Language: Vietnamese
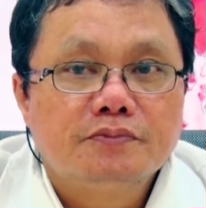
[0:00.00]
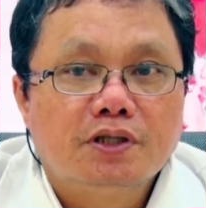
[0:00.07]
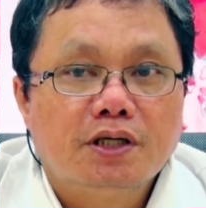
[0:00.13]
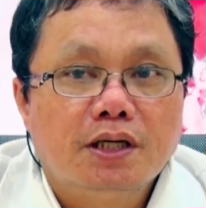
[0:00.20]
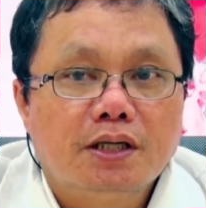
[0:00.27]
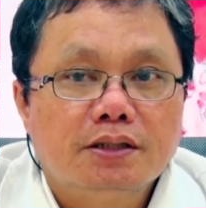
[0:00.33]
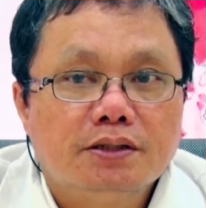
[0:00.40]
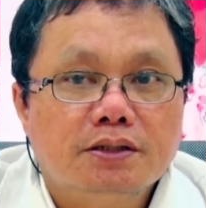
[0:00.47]

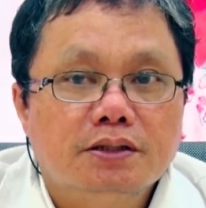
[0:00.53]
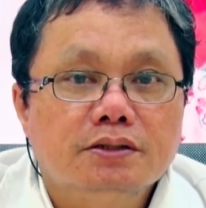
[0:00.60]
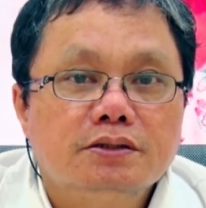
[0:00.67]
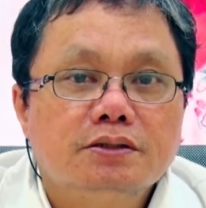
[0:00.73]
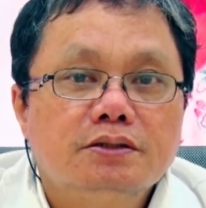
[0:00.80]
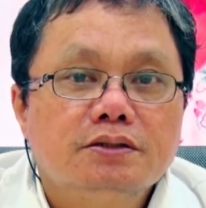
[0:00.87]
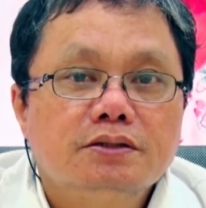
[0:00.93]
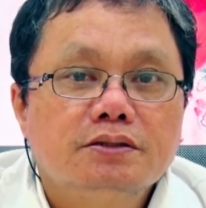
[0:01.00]
à, từ
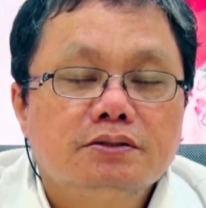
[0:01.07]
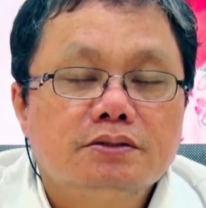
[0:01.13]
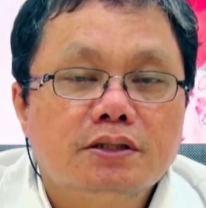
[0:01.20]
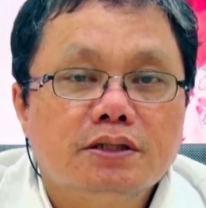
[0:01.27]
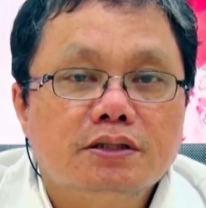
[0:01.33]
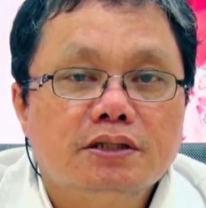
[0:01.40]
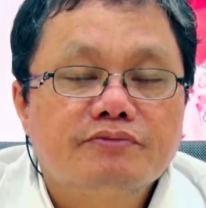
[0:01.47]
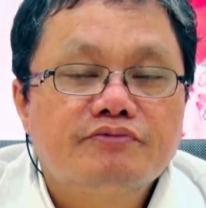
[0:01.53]
thướng
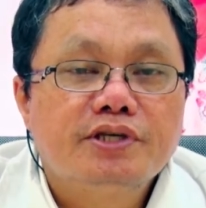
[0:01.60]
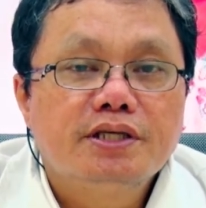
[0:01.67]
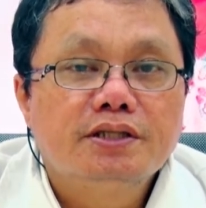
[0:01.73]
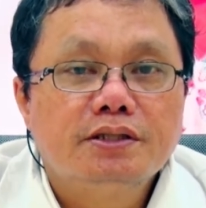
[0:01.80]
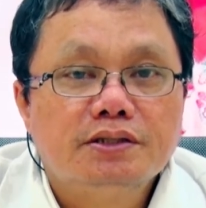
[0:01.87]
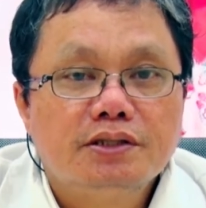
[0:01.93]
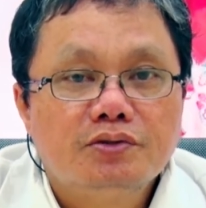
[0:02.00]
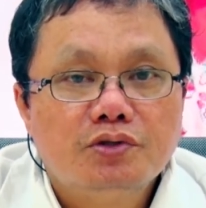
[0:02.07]
từ cái phía
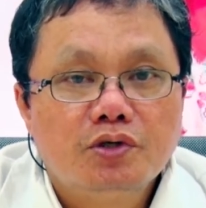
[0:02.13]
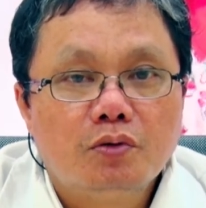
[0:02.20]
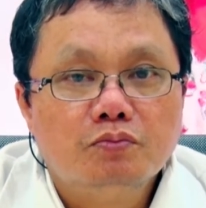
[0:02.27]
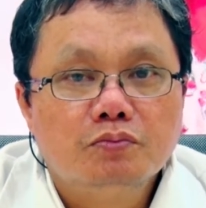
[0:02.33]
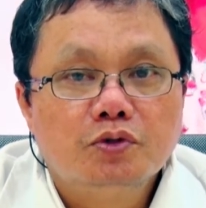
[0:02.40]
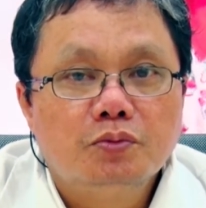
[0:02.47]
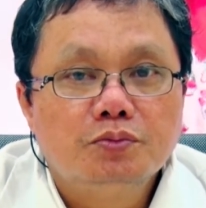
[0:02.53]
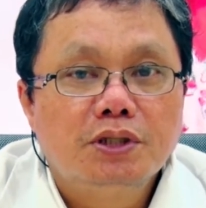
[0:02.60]
người tiêu
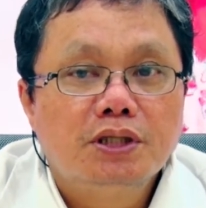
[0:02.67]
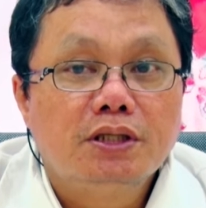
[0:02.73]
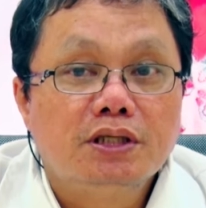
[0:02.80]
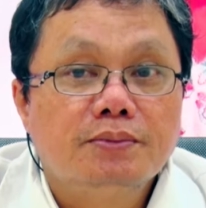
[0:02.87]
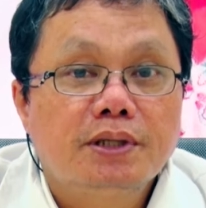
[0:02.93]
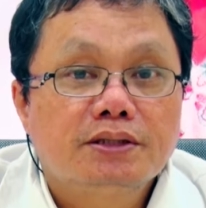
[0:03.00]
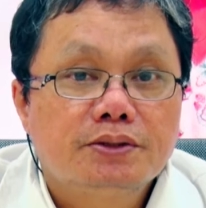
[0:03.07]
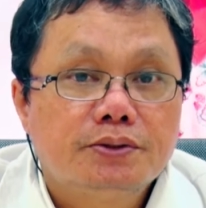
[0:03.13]
dùng cũng
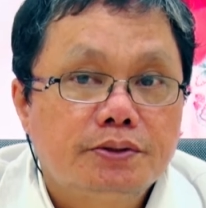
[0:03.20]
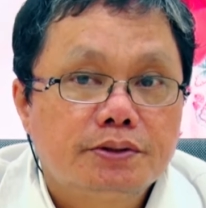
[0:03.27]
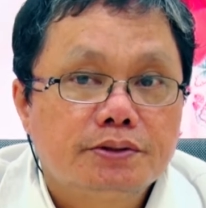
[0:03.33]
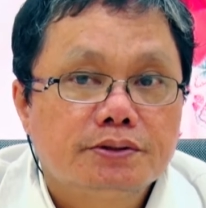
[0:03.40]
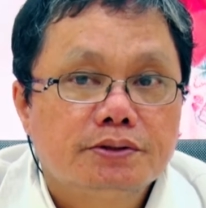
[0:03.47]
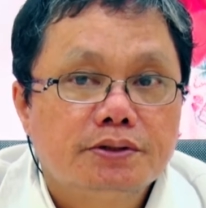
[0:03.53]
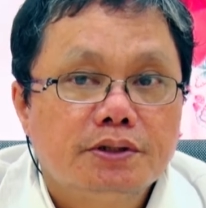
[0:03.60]
người bán thuốc